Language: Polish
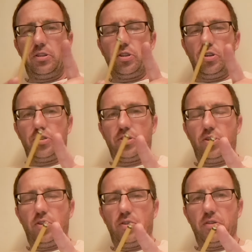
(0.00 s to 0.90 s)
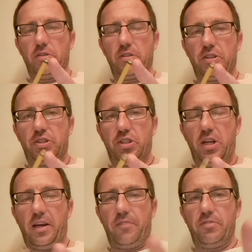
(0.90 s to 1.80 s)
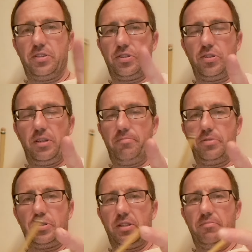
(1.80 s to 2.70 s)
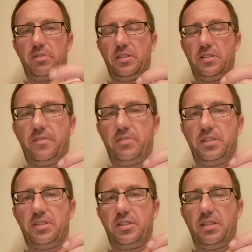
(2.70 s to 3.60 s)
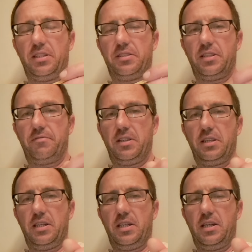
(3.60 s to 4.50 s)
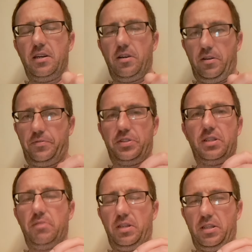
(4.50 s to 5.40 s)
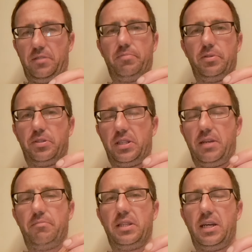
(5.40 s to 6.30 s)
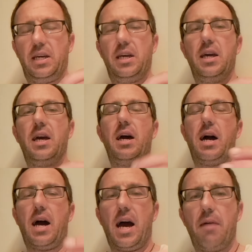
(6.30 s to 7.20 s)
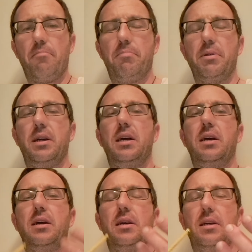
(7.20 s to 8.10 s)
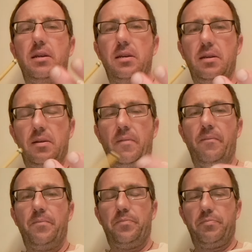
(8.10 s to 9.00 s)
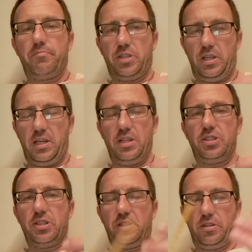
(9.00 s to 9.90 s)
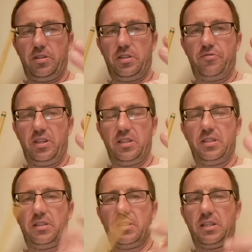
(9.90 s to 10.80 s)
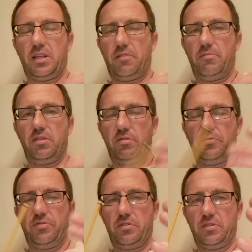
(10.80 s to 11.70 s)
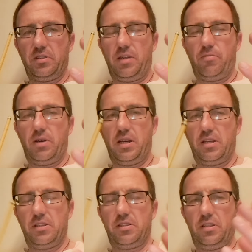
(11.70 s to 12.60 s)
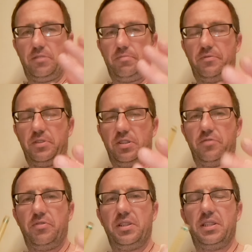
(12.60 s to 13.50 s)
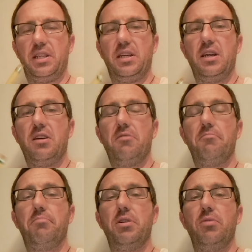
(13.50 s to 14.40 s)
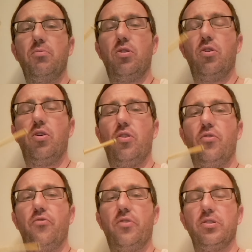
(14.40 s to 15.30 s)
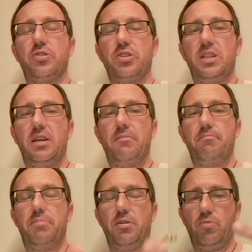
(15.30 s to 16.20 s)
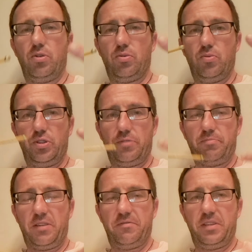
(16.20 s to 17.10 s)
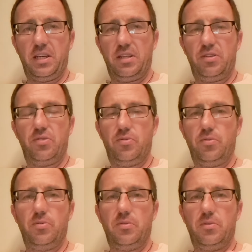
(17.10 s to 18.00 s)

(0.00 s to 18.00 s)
to, co, a więc co niepotrzebne wewnętrzne nastawienie, owszem, jest potrzebne, aby przyjęcie tych świętych sakramentów Eucharystii, spowiedzi świętej, było owocne, było ku zbawieniu,